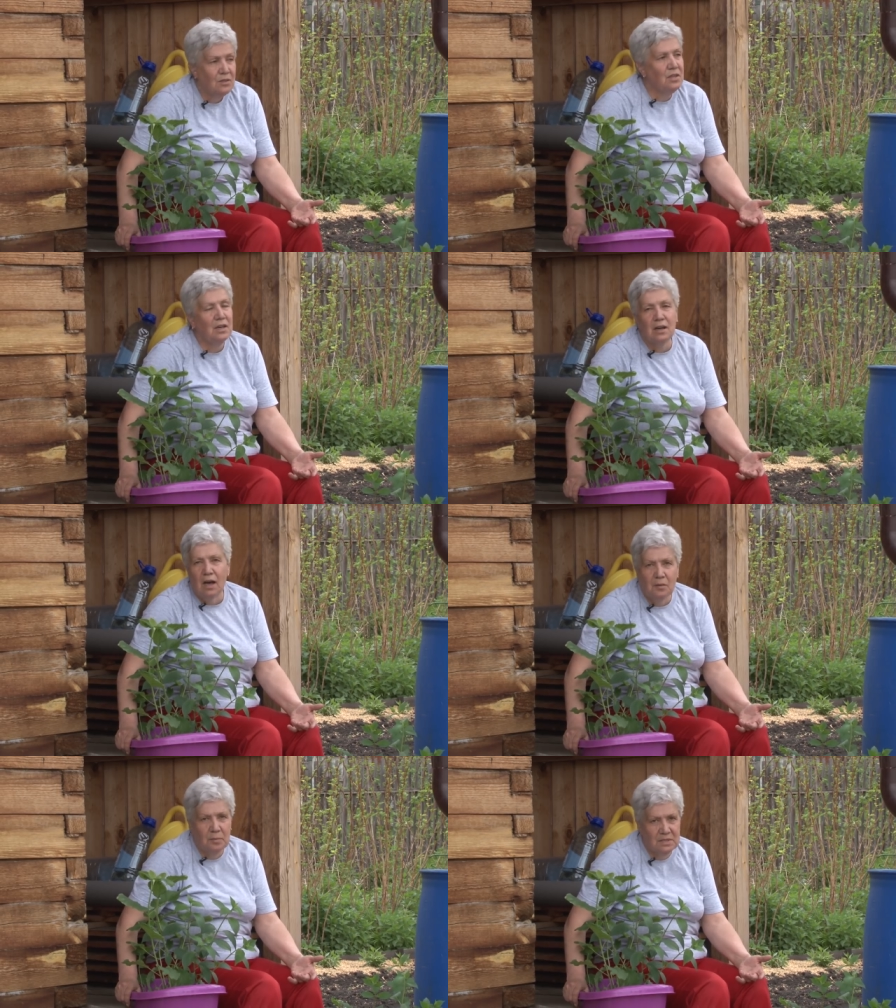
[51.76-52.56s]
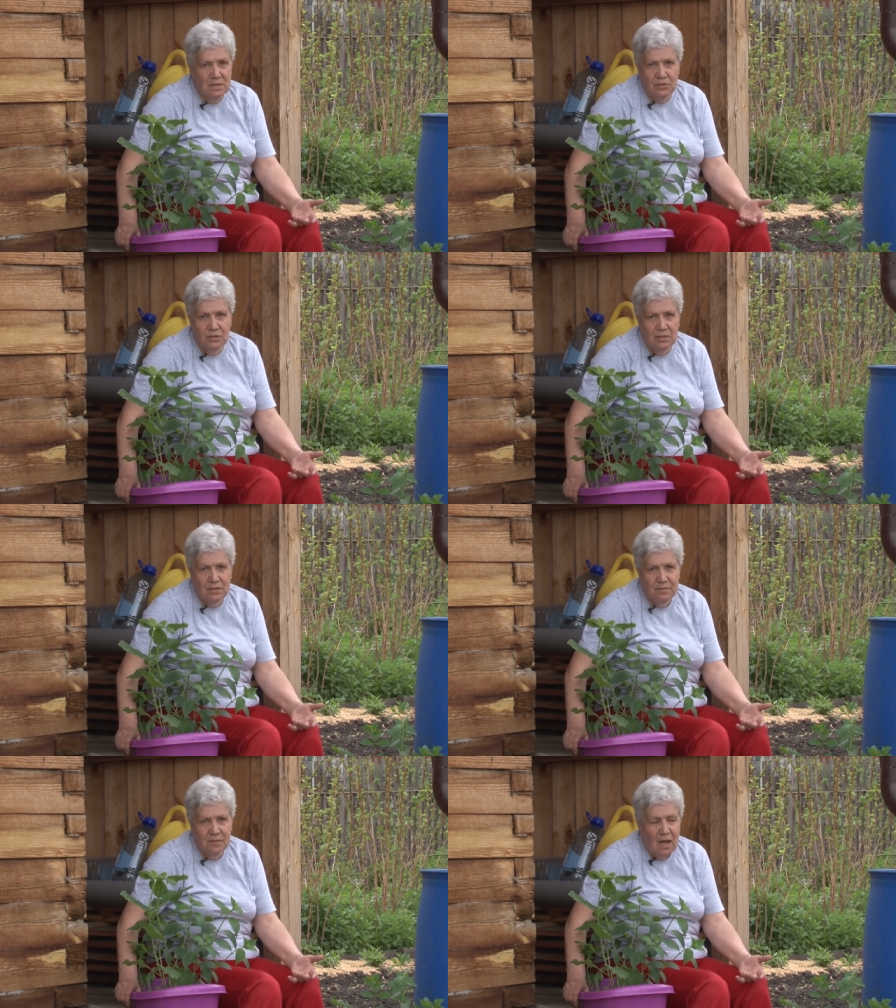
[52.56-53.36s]
не как
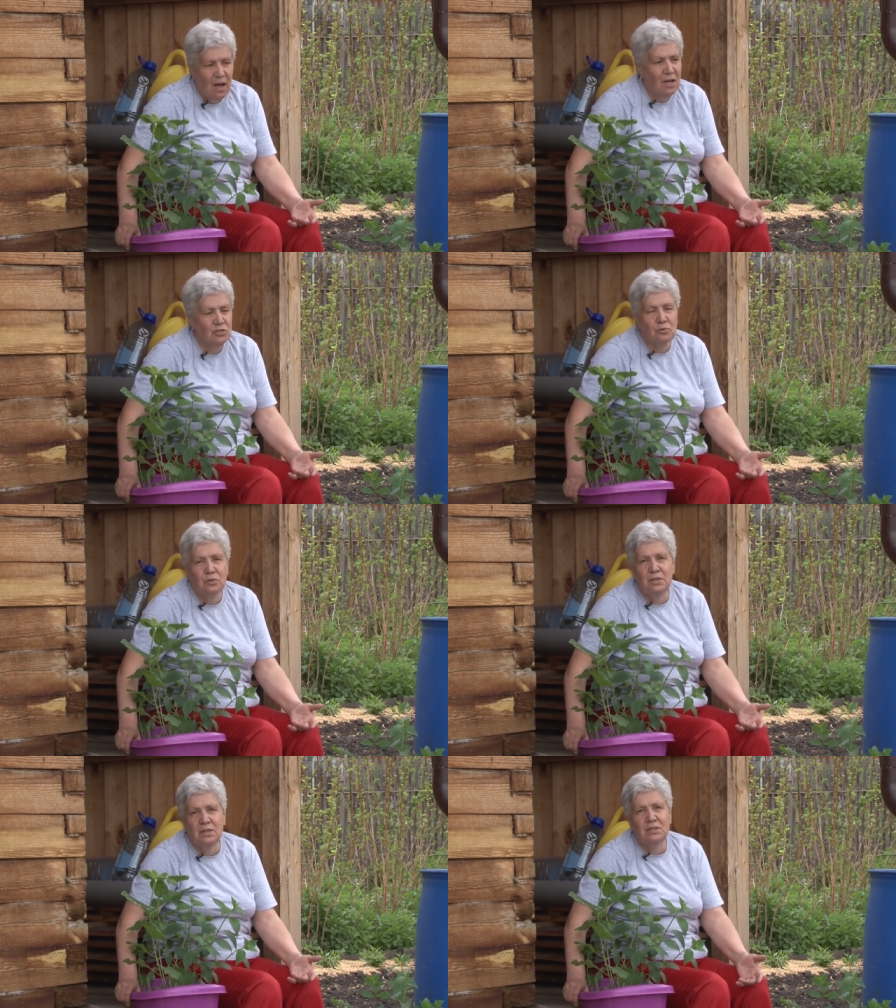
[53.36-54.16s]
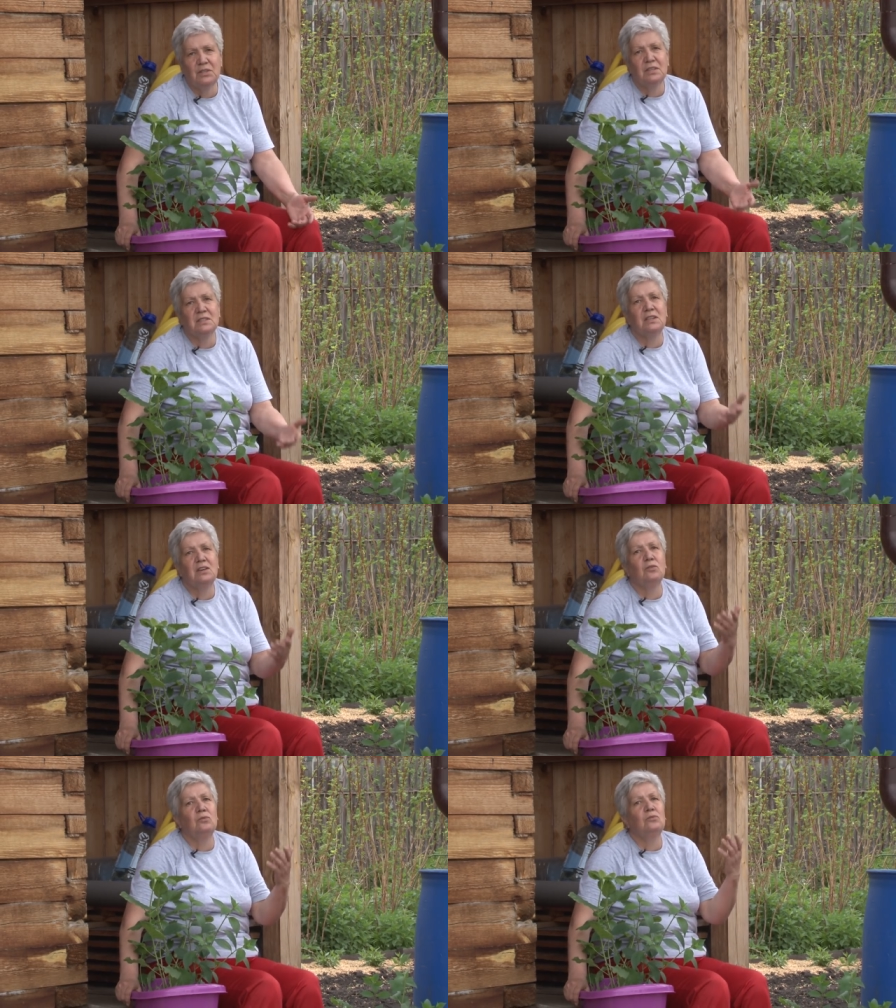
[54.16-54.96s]
посадить. А что делать,
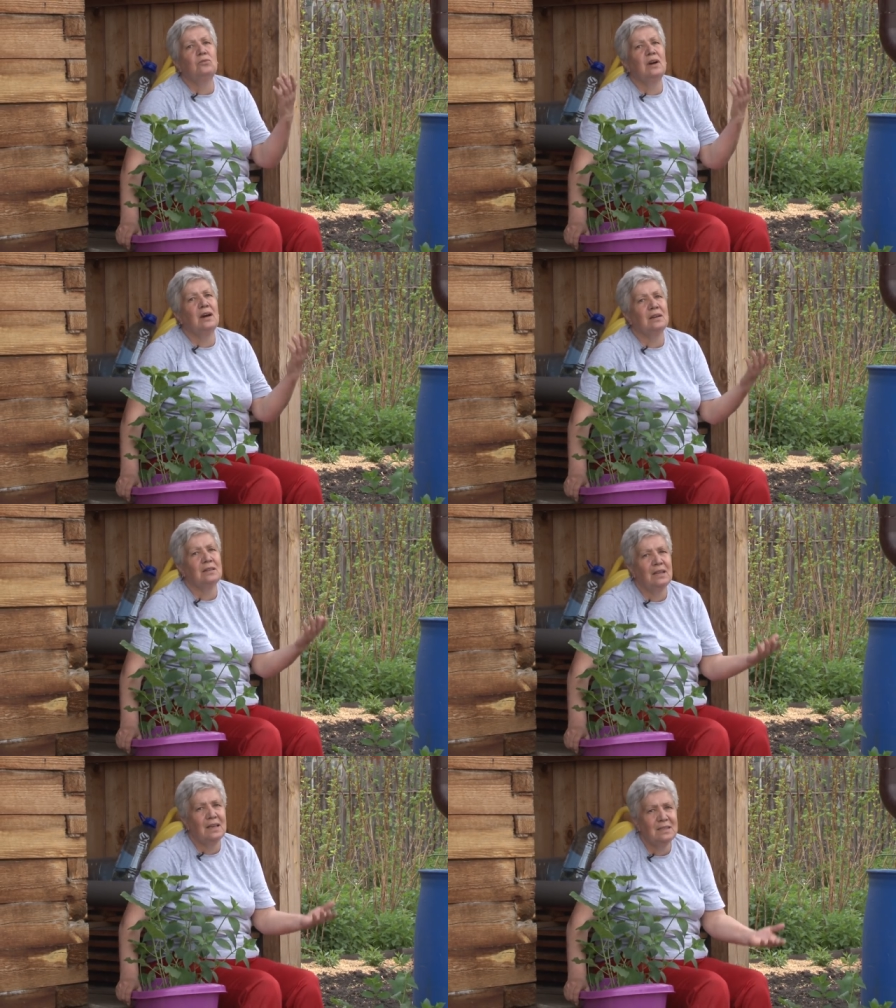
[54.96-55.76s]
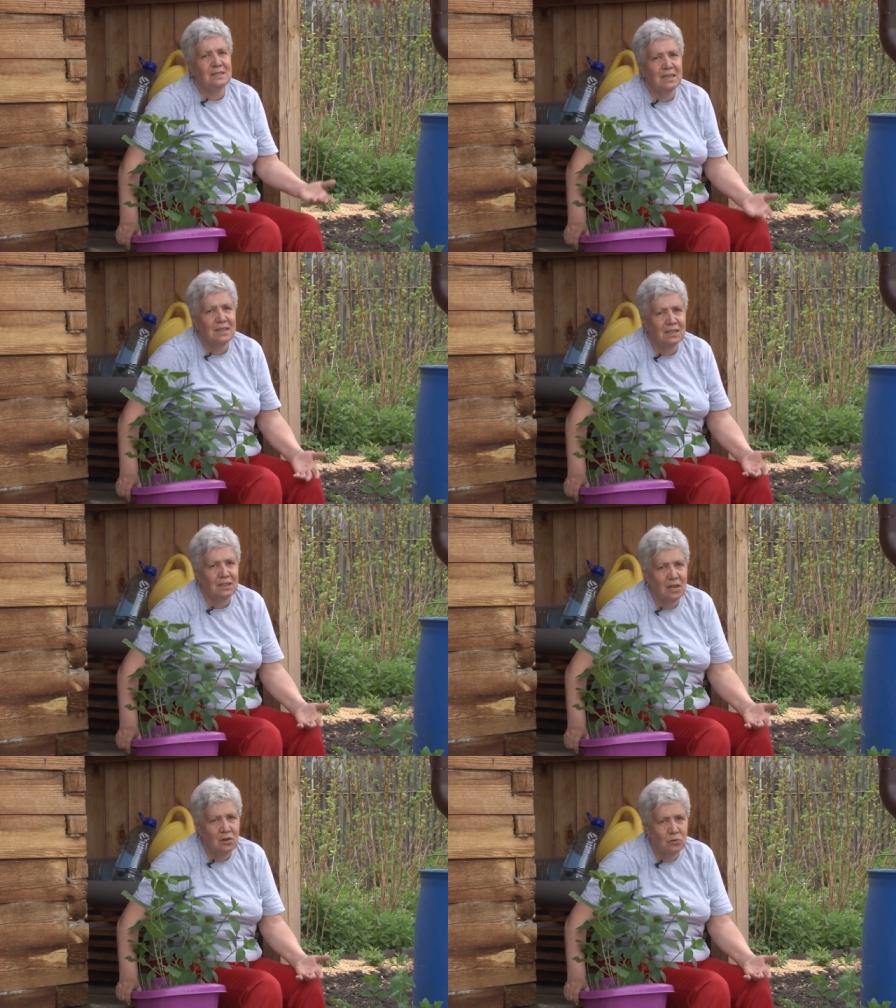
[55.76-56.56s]
если у гортензии
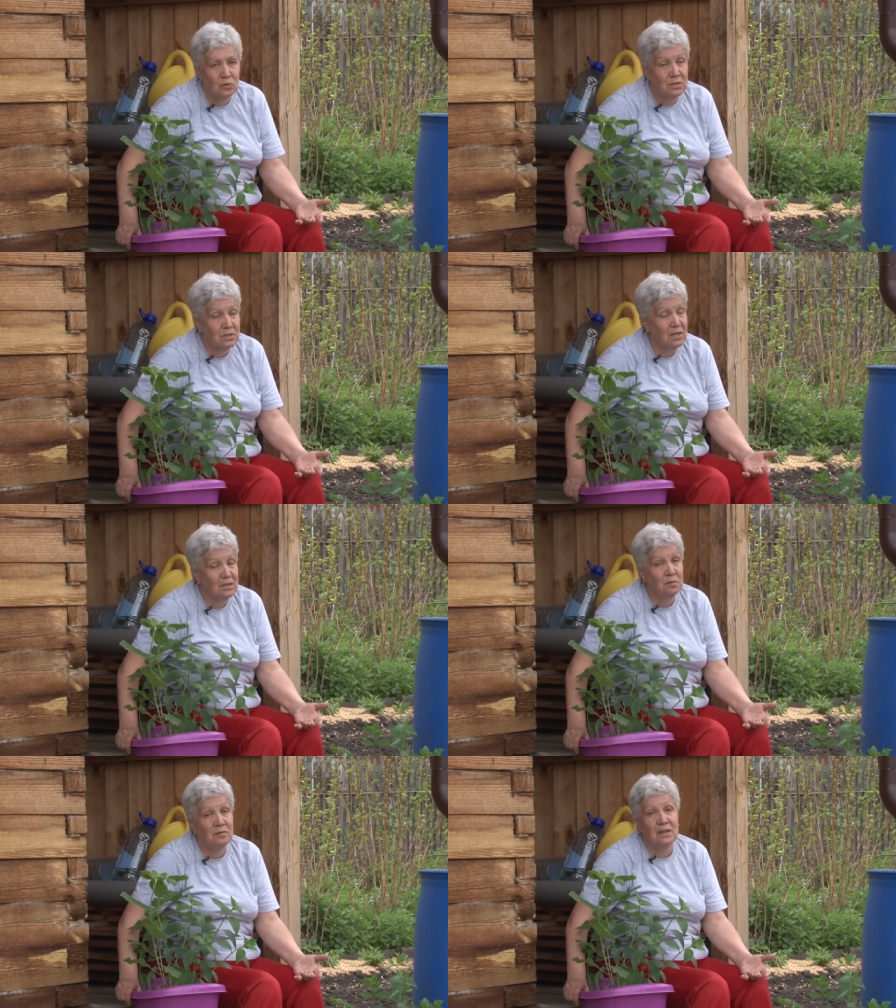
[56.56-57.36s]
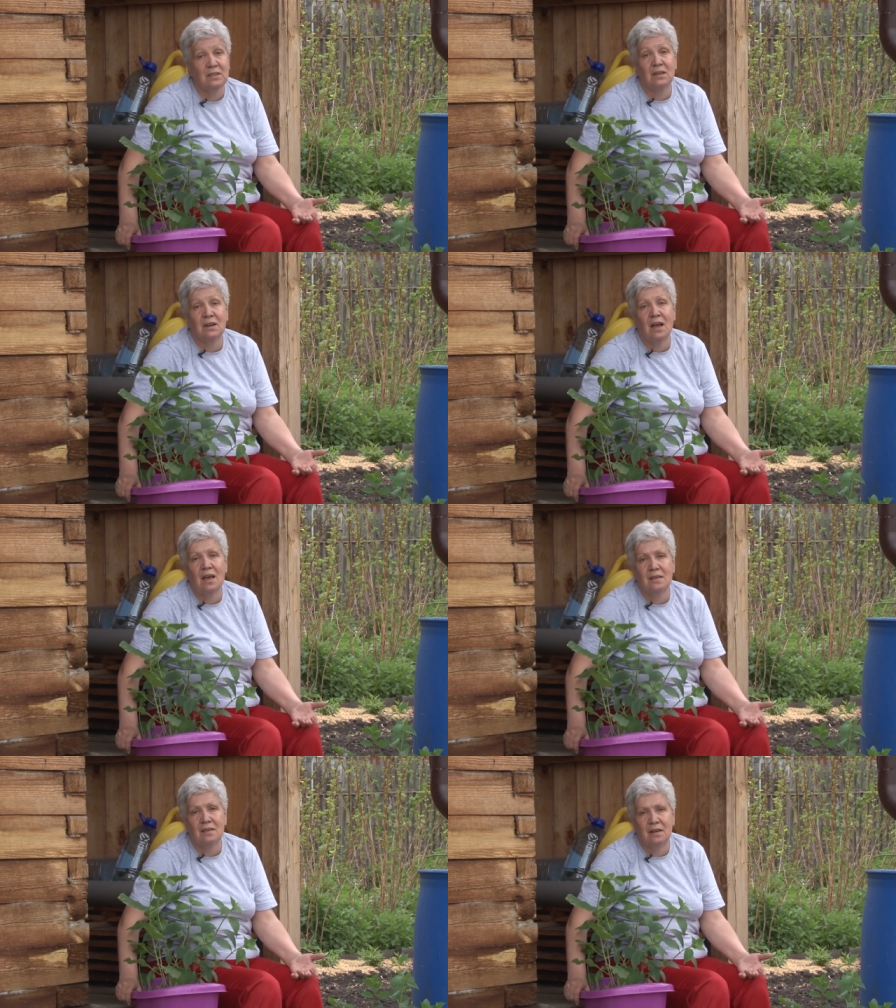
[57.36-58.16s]
хлороз? Это бывает
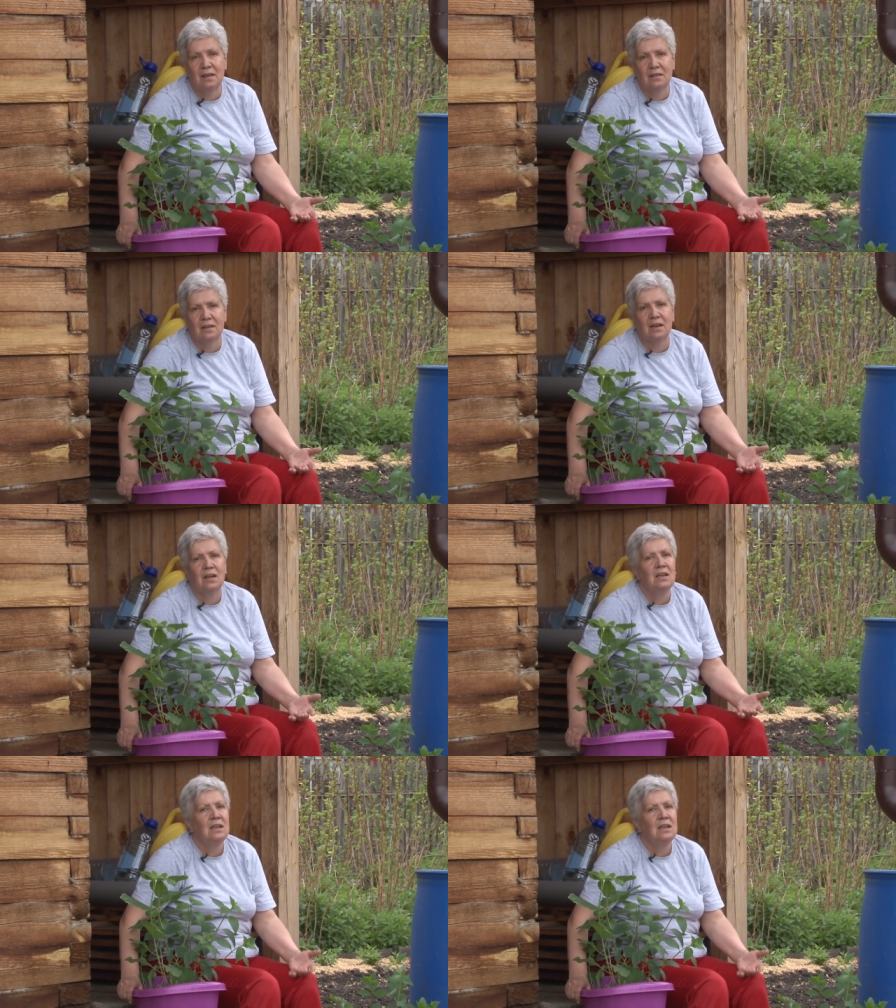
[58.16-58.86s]
крайне редко.